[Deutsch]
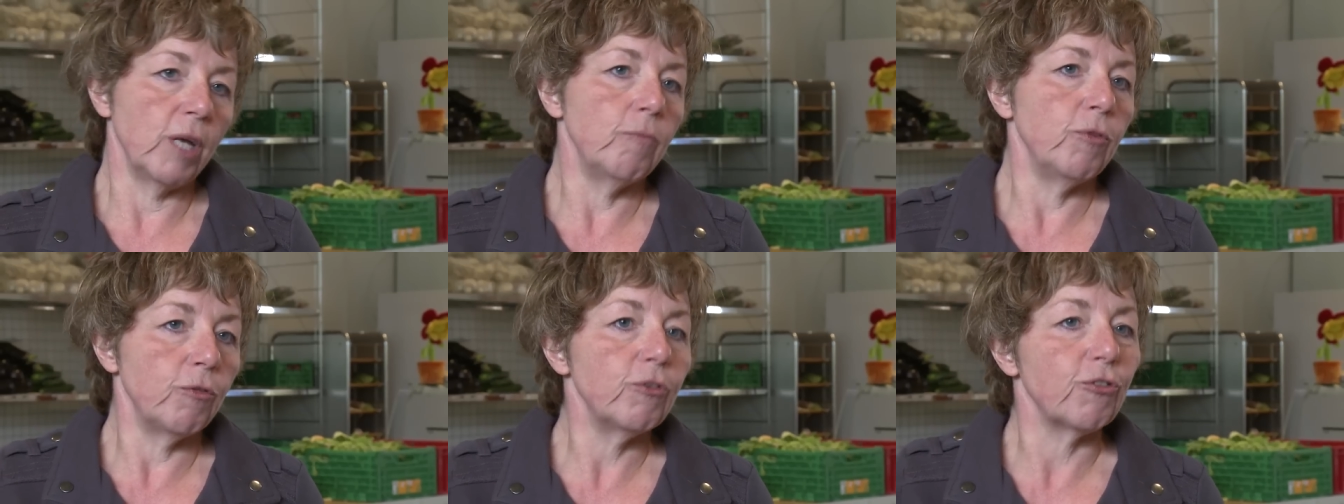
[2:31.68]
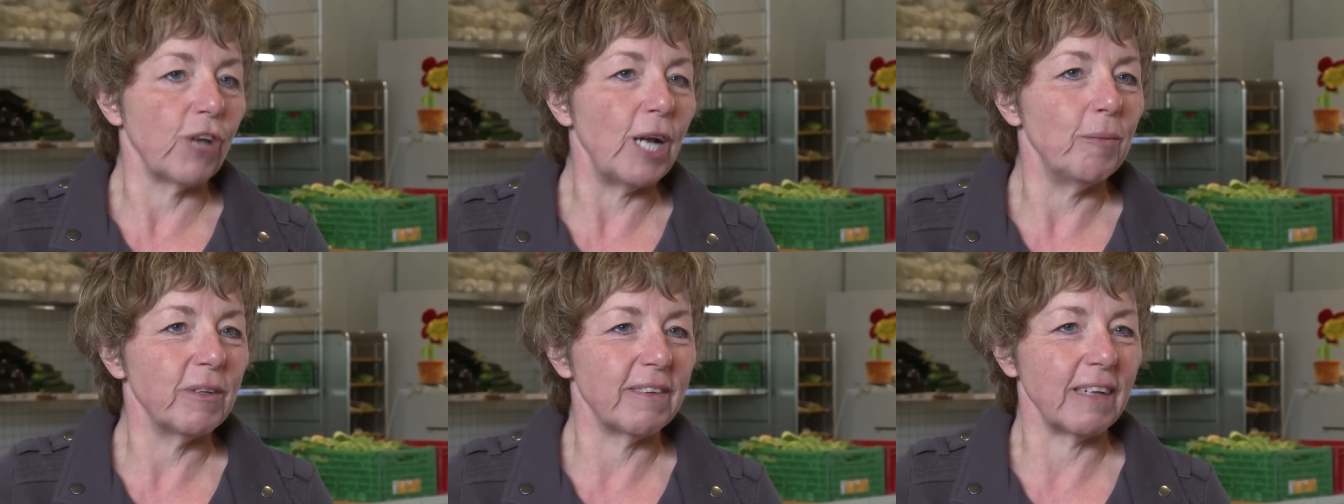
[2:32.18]
ähm, wie viele
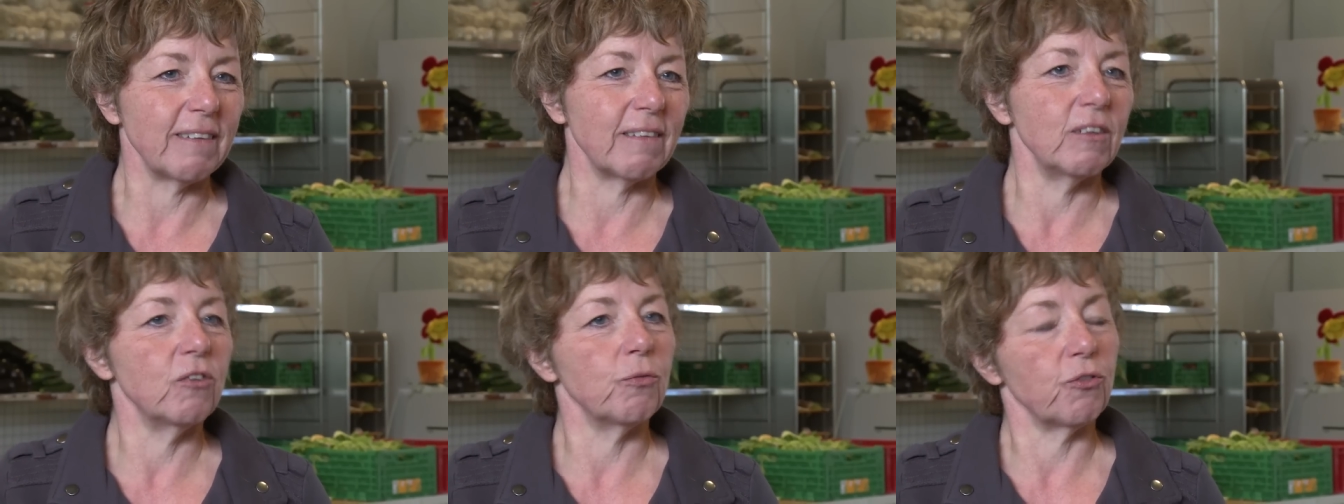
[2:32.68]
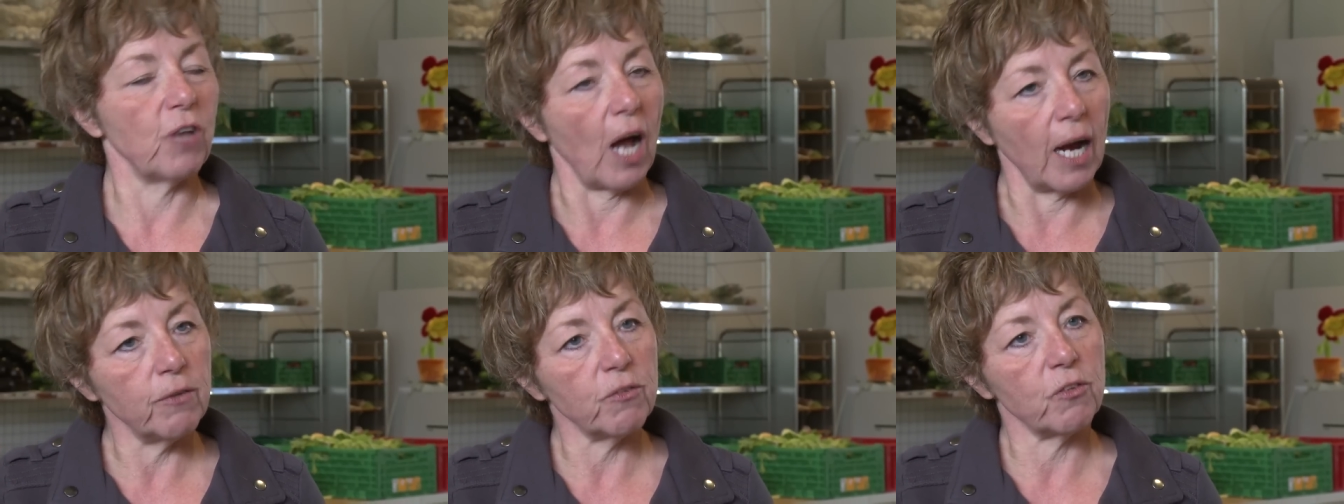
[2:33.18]
Stellen besetzt sind, zwischen
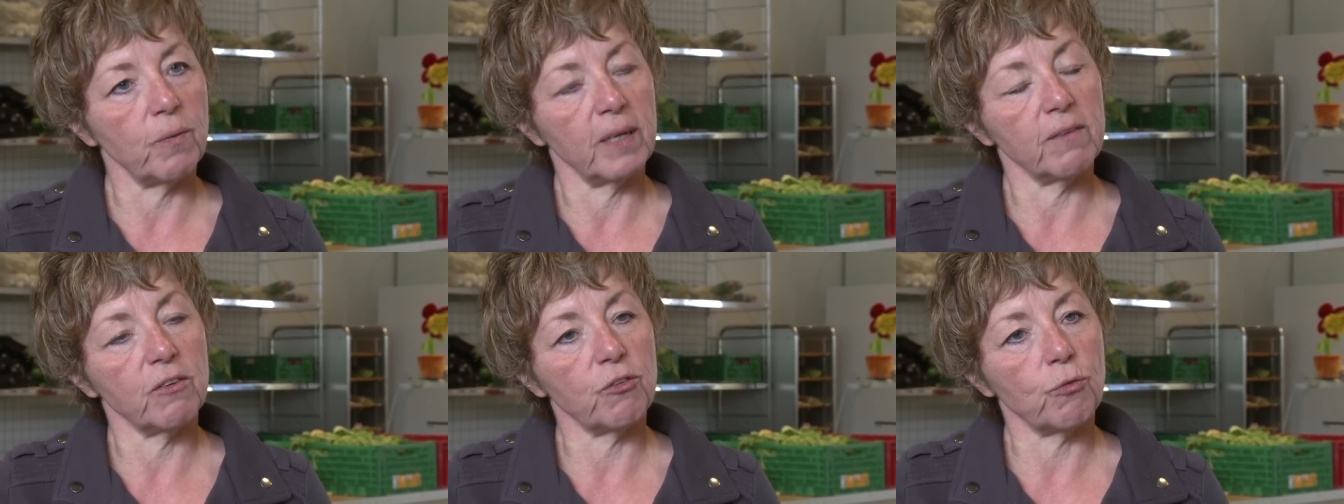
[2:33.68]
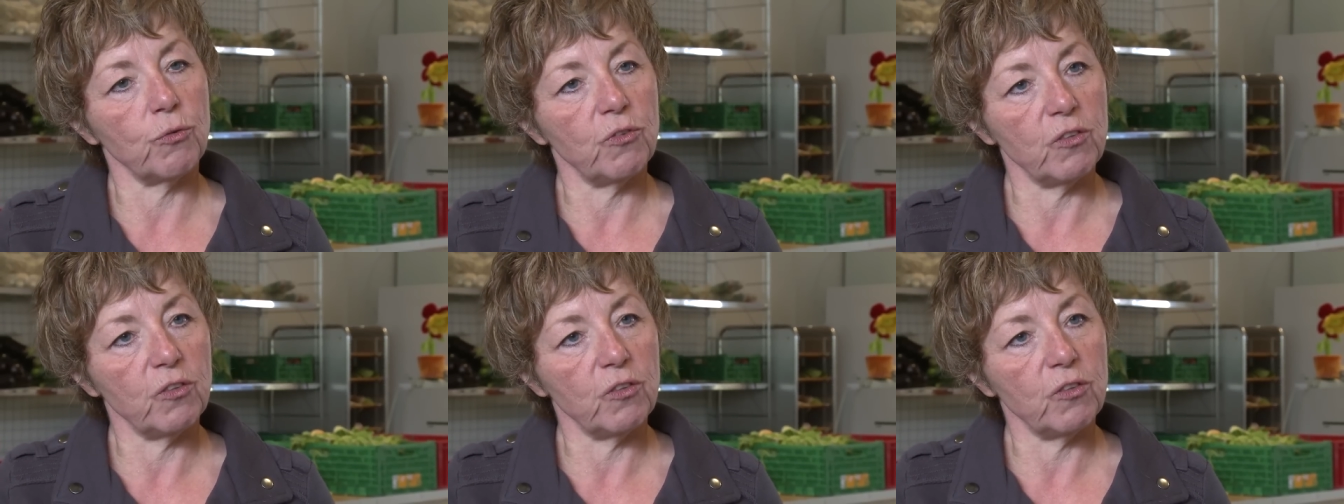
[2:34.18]
21 und